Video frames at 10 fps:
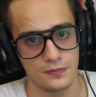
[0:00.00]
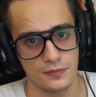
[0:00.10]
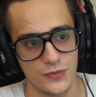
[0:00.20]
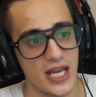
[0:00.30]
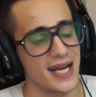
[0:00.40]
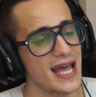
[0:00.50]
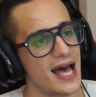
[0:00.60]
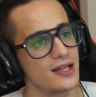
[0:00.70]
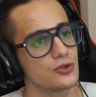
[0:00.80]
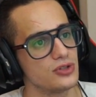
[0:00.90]
Cioè,
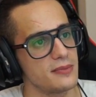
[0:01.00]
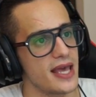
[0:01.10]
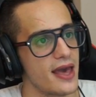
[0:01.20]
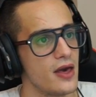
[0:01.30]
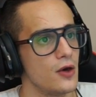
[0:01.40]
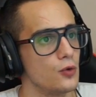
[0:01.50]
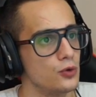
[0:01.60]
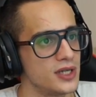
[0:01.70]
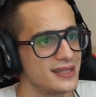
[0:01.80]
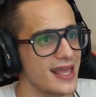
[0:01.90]
raga, scusami, è eh,
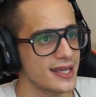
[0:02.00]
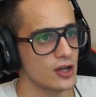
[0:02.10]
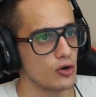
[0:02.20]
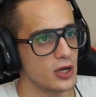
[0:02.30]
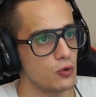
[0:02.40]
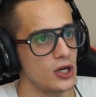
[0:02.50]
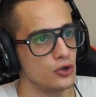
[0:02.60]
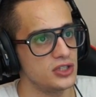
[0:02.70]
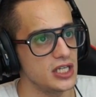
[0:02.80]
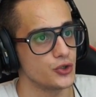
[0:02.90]
un deck come quello
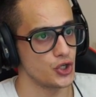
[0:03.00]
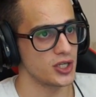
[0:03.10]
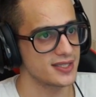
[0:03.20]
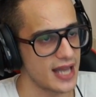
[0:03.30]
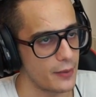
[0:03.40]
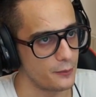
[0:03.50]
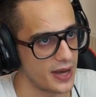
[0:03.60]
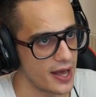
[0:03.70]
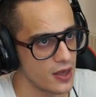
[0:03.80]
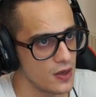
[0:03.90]
di Ciccia
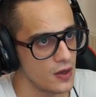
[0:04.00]
Zampa.